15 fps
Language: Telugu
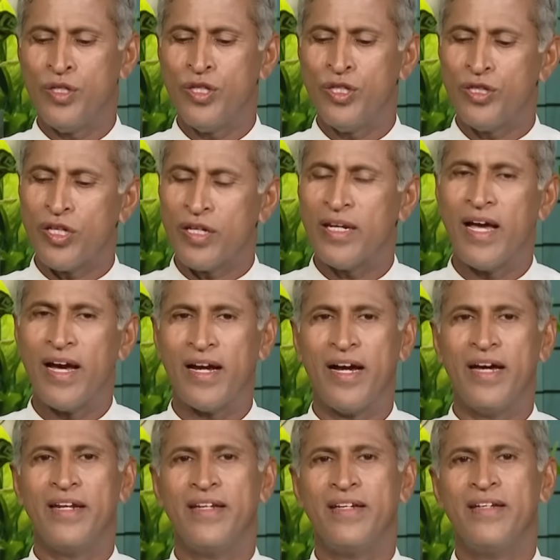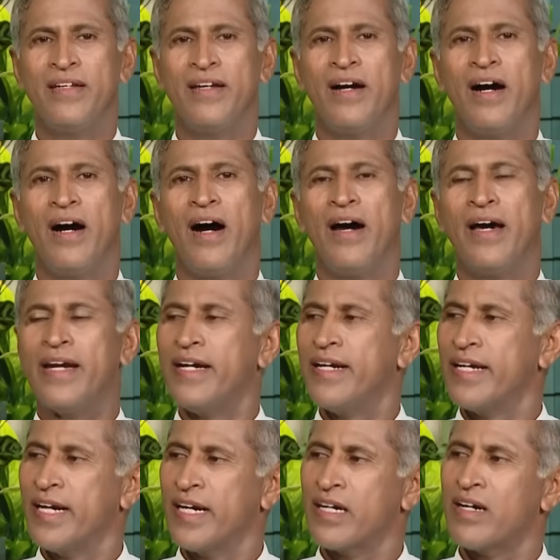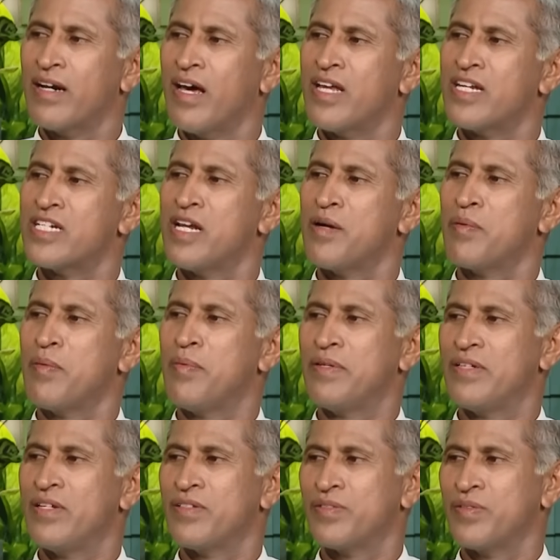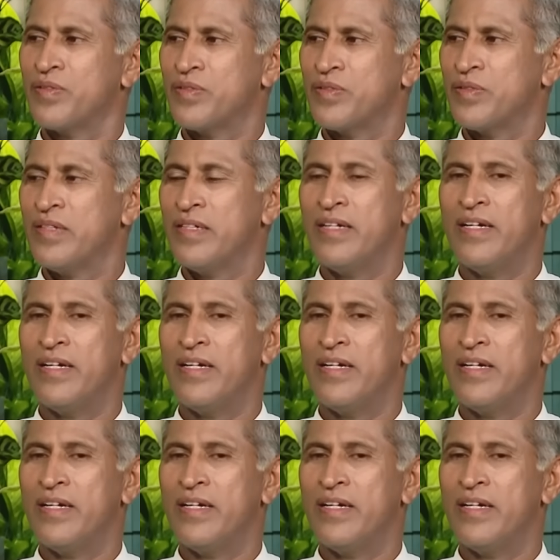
ఇన్ని తిన్నా కానీ ఆరేడు గంటలు నాన్ స్టాప్గా పనిచేసుకోవచ్చు